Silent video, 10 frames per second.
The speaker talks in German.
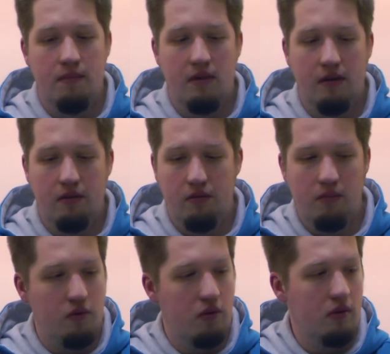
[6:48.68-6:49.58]
mal so
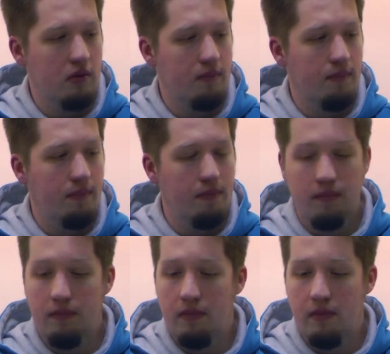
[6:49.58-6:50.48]
zum Gucken.
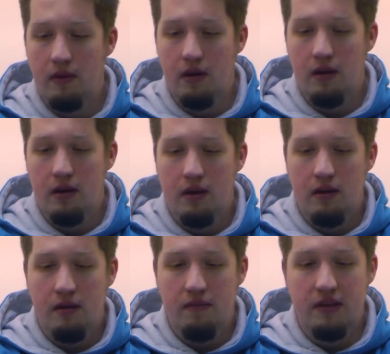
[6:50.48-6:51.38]

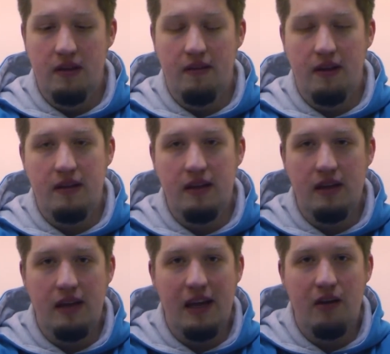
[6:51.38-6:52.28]
Wie ihr seht,
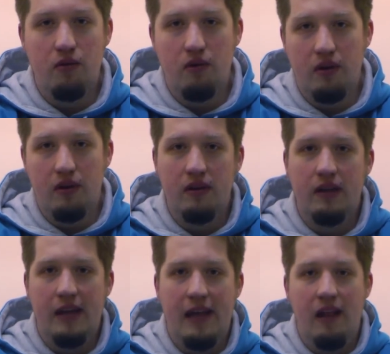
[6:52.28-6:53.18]
die Ego
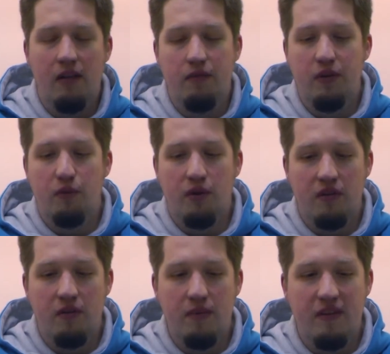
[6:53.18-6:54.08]
LV1
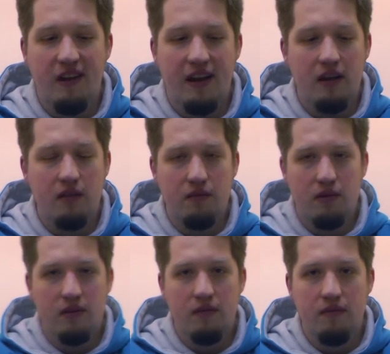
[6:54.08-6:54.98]
ist ein bisschen länger
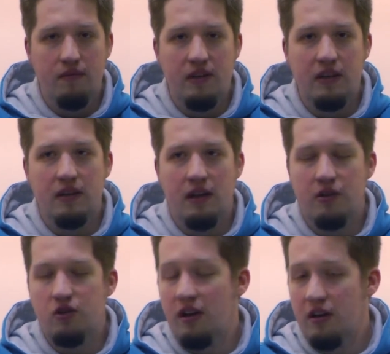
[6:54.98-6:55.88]
geworden, wie
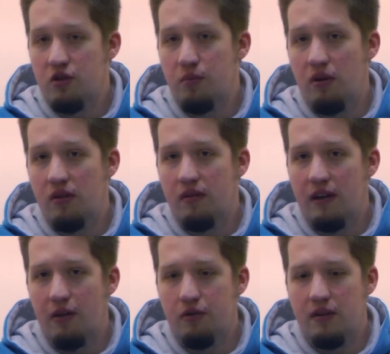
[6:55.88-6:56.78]
halt schon angesprochen,
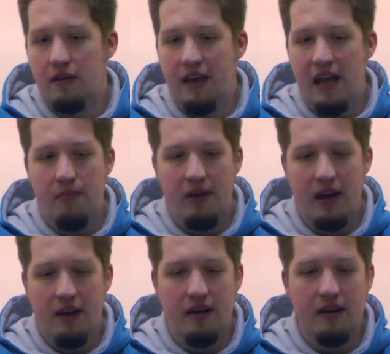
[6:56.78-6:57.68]
dadurch, dass der
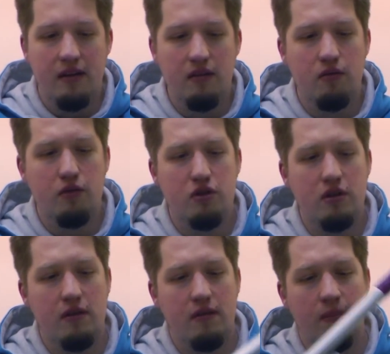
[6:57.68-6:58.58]
LPR nach innen gerutscht
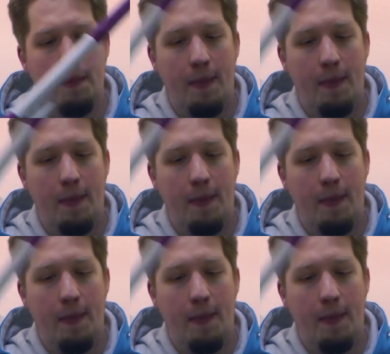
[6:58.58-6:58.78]
ist.